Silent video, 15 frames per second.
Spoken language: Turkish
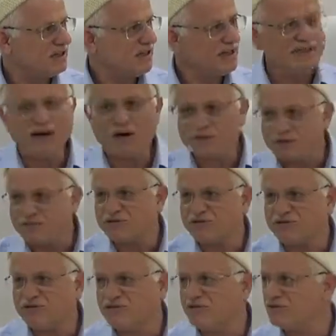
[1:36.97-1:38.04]
Yani ama
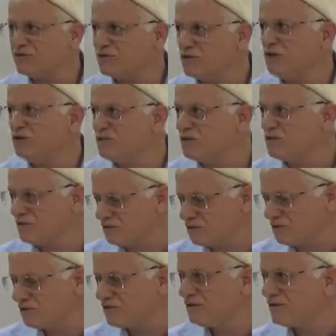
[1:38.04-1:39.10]
bunu
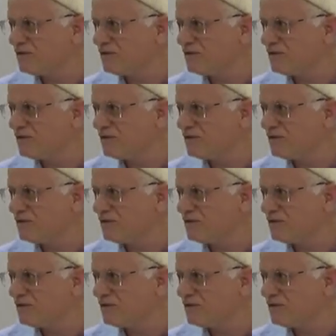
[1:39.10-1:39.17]
görmüyoruz.